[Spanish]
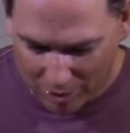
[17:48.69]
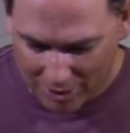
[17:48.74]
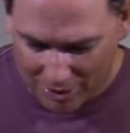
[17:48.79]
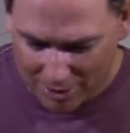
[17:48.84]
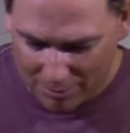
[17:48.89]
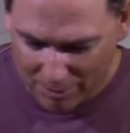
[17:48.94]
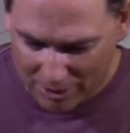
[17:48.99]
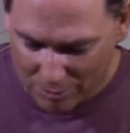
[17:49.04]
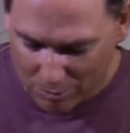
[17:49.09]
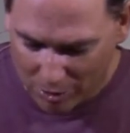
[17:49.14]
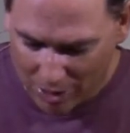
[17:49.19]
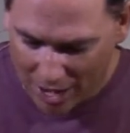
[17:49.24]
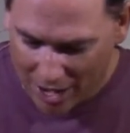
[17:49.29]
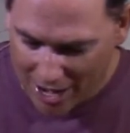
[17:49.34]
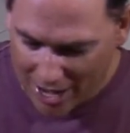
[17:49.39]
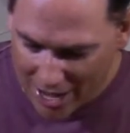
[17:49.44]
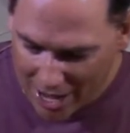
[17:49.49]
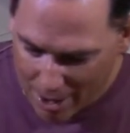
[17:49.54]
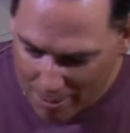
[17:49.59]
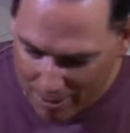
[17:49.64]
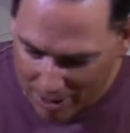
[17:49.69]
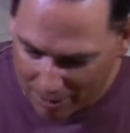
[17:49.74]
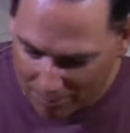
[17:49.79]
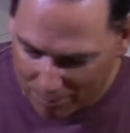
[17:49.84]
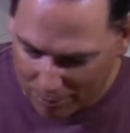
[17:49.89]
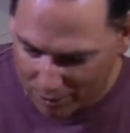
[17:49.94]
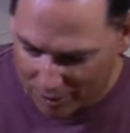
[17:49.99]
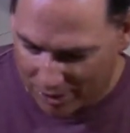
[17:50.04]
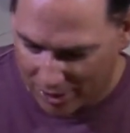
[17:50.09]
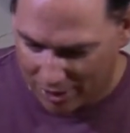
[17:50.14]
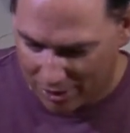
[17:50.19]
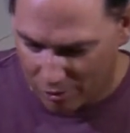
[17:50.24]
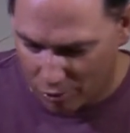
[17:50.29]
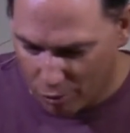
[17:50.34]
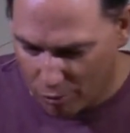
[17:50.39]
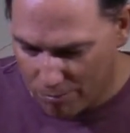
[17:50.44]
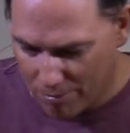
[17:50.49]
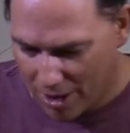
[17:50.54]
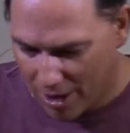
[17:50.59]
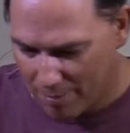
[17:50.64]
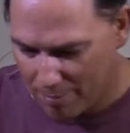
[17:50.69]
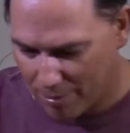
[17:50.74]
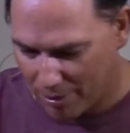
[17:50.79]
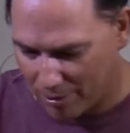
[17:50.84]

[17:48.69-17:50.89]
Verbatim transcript: Asimismo la liebre, porque rumia,